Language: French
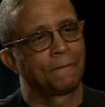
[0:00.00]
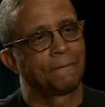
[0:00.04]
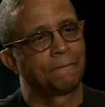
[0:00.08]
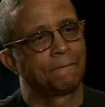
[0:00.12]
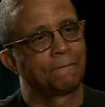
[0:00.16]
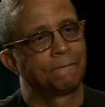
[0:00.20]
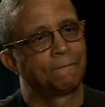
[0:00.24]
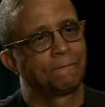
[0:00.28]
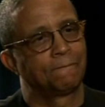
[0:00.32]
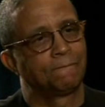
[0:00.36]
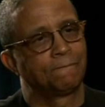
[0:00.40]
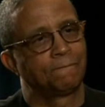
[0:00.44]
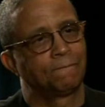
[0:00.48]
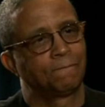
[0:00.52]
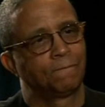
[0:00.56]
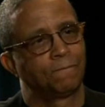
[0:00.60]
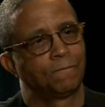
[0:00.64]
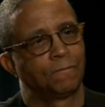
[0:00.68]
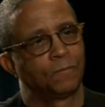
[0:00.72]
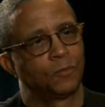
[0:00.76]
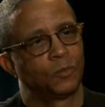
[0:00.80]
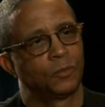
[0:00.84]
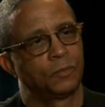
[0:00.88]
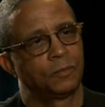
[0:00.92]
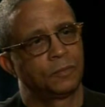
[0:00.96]
Vous avez raison
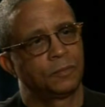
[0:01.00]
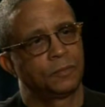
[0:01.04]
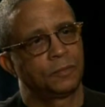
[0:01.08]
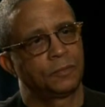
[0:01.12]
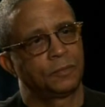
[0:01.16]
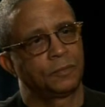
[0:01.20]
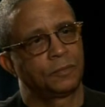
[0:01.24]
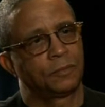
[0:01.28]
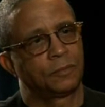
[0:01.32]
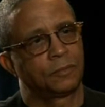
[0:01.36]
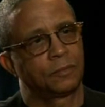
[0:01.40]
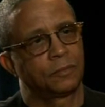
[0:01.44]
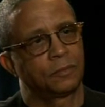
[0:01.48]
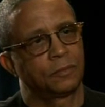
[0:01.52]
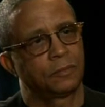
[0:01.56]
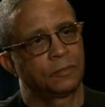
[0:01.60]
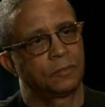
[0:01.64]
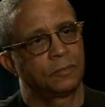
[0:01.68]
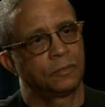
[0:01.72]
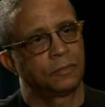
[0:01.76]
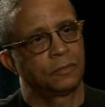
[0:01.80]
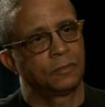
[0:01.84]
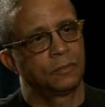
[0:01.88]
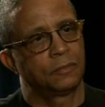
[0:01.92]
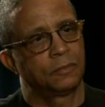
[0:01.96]
de signaler ce
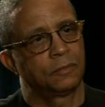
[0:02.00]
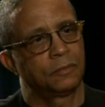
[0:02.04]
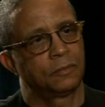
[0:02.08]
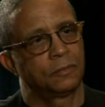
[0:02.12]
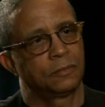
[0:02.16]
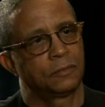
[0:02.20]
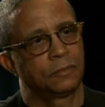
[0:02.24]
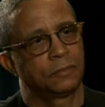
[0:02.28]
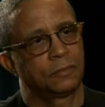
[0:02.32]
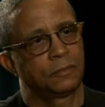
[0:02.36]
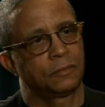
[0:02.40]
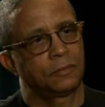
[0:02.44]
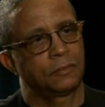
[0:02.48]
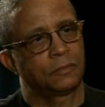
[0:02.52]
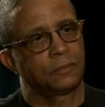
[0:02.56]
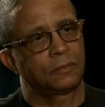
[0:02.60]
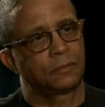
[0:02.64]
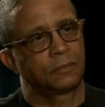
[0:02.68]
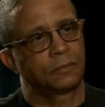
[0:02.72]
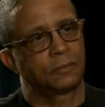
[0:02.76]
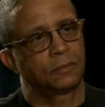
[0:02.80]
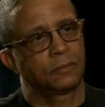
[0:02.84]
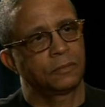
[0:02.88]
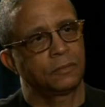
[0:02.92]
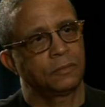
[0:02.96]
point euh, excessivement
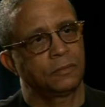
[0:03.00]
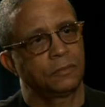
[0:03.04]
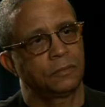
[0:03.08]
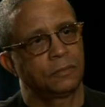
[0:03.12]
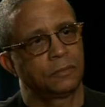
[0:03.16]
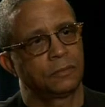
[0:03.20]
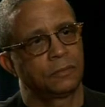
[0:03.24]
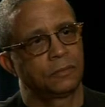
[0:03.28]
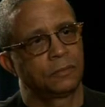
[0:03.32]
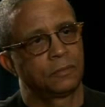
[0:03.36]
important.